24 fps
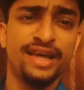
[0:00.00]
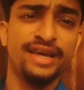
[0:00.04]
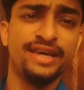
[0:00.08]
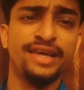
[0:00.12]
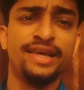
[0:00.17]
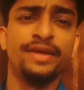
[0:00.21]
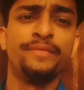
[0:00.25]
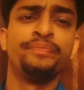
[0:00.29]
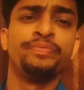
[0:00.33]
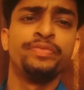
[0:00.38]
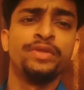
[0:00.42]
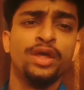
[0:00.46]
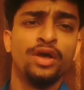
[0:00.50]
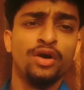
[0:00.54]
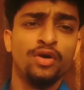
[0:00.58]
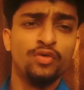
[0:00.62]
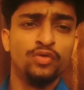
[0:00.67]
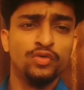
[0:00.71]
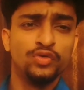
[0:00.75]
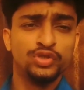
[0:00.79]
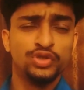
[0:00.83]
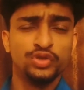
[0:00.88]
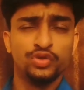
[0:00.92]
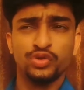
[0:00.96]
कि
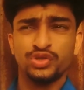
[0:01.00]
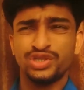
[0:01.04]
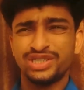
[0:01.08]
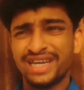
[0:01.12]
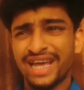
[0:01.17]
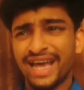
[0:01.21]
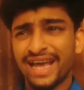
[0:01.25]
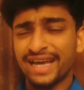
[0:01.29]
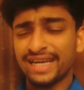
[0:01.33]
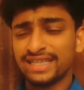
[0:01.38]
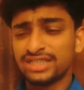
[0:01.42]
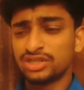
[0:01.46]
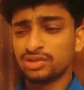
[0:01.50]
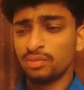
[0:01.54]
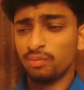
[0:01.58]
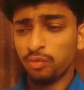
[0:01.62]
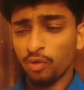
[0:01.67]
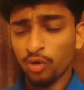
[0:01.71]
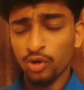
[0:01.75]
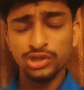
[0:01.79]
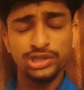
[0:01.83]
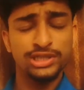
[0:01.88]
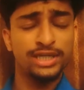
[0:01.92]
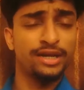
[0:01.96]
उस, उसके अगेंस्ट
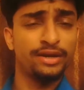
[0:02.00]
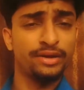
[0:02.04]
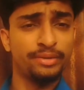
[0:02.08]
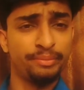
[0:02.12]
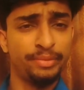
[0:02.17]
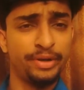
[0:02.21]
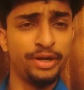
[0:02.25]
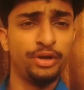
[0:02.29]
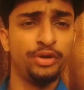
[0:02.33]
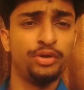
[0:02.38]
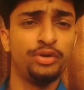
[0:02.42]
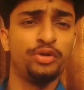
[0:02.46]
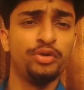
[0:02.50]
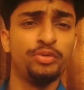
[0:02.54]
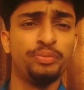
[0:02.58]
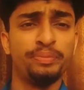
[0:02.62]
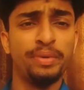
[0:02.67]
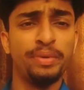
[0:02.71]
बहुत सारे यूट्यूब पे